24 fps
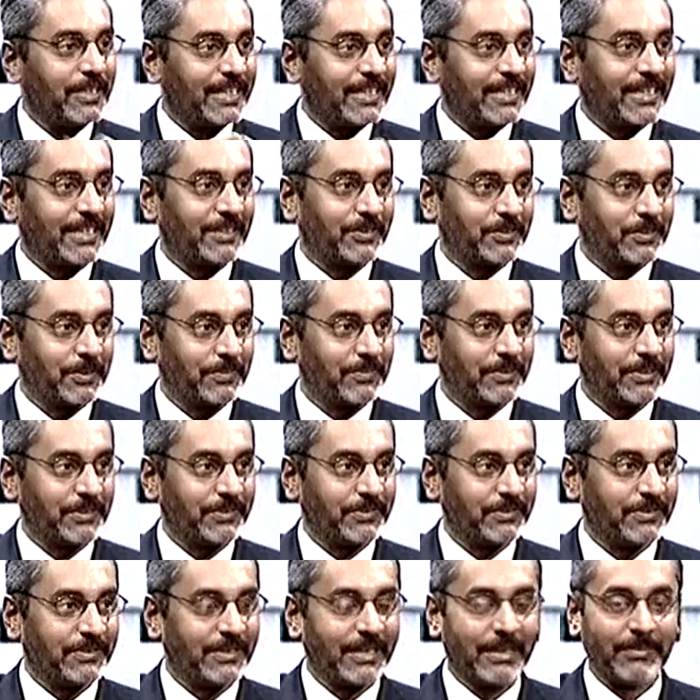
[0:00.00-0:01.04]
গেল সবকিছু
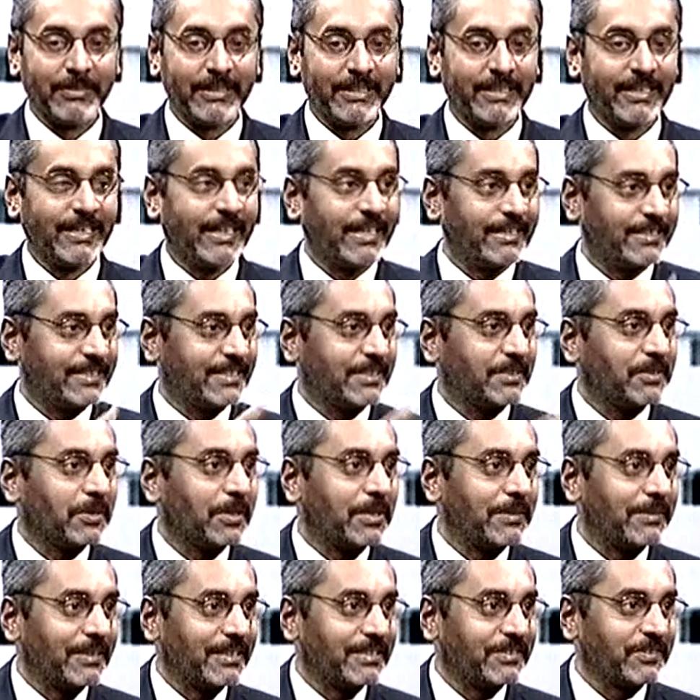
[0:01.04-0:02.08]
আমি হ্যান্ডশেক করলাম
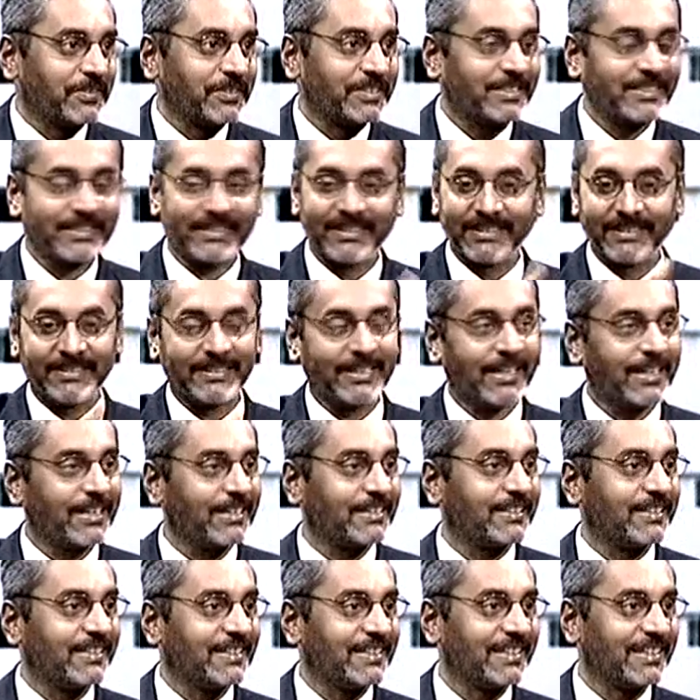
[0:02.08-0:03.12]
একজনের সাথে তার হাতে
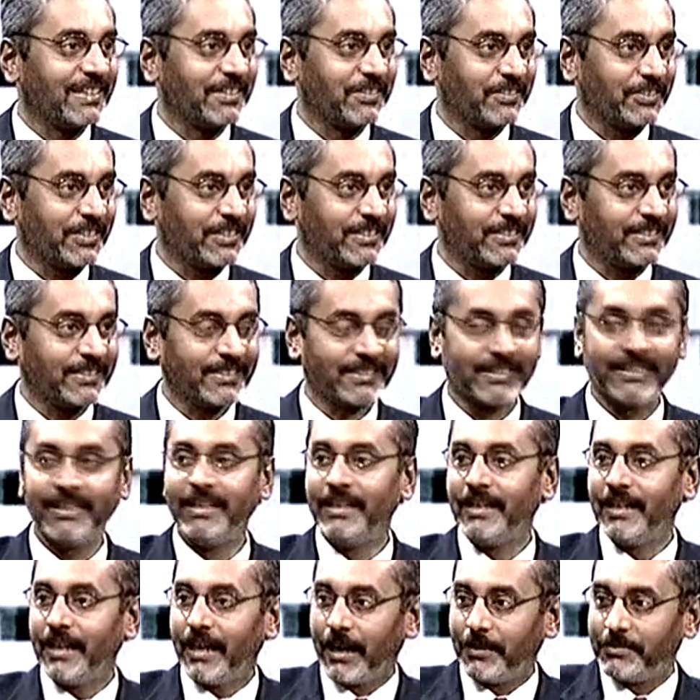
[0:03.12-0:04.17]
লেগে গেল সাথে সাথে
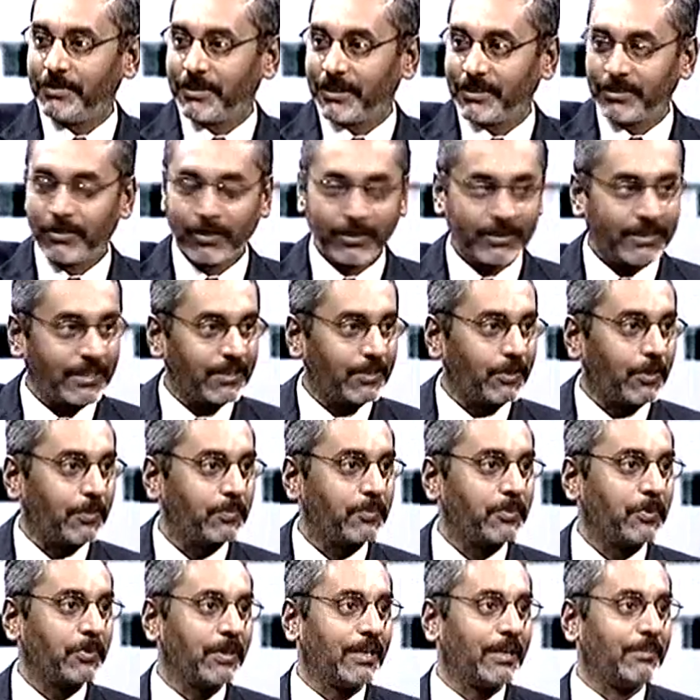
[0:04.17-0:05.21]
আমি যে দরজার নখ
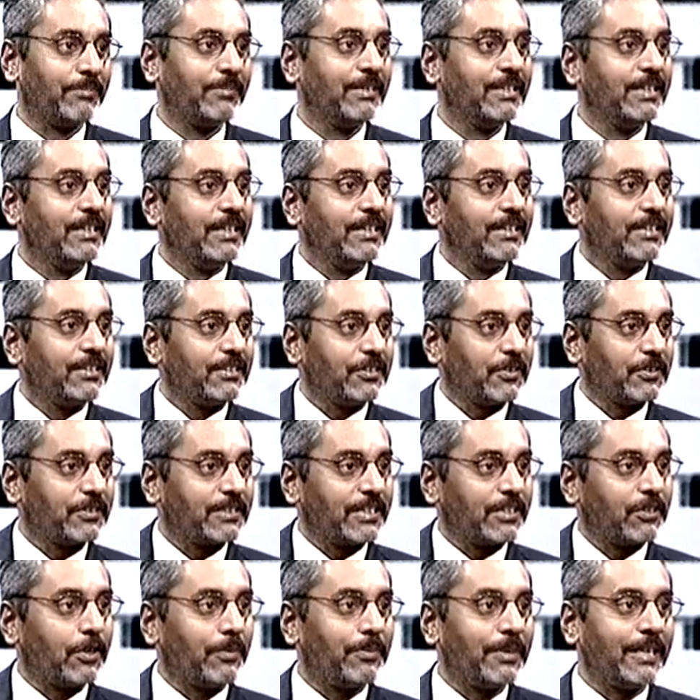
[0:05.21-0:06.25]
খুললাম দরজার
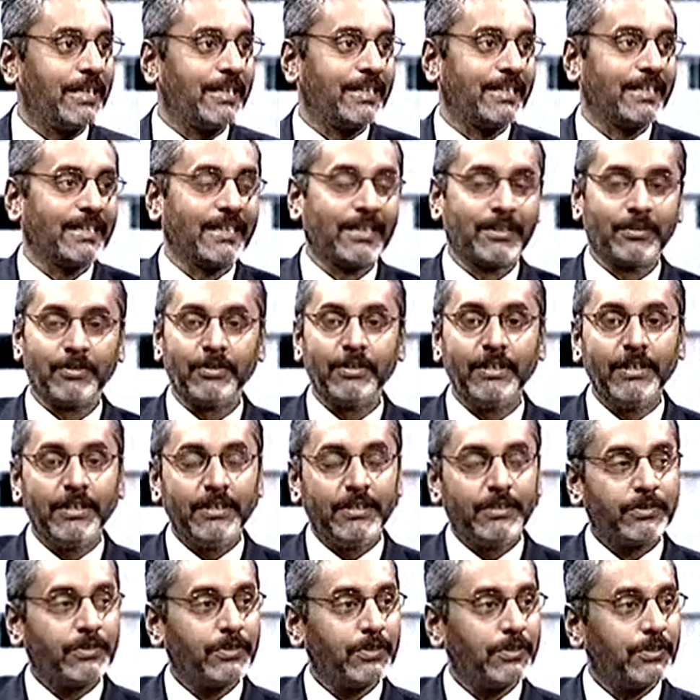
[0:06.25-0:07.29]
নবে লেগে গেল
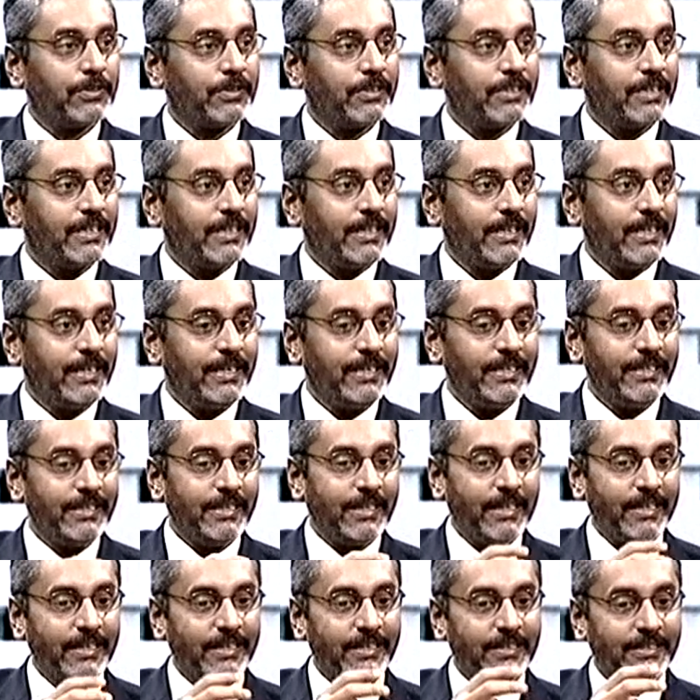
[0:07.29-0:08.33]
সো এই
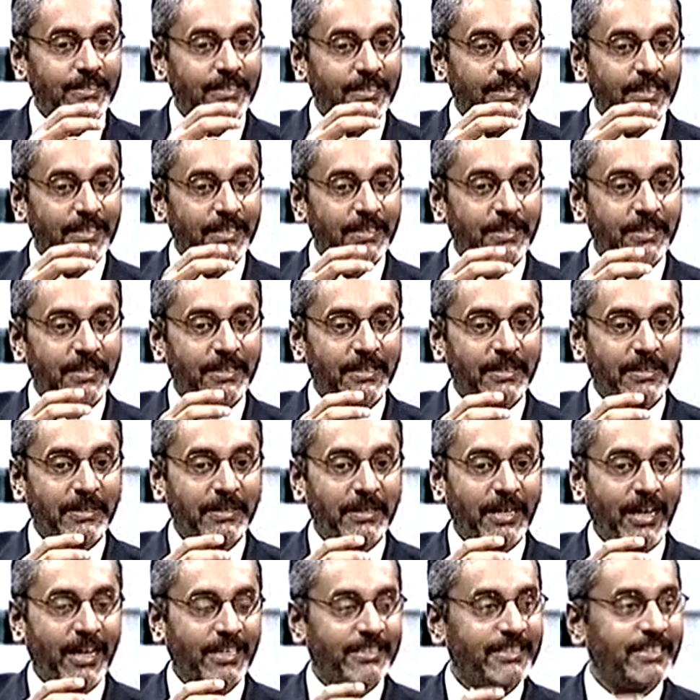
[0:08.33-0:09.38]
এই যে
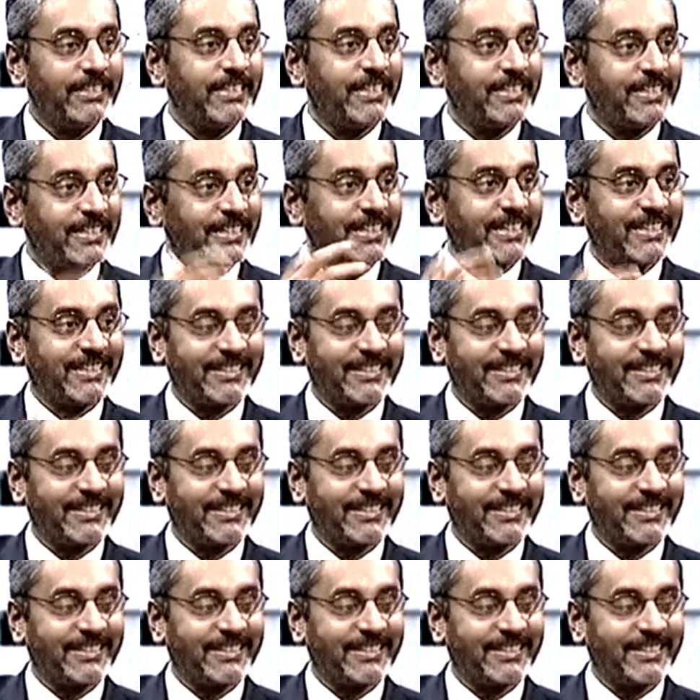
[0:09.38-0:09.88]
হাঁচির এটিকেট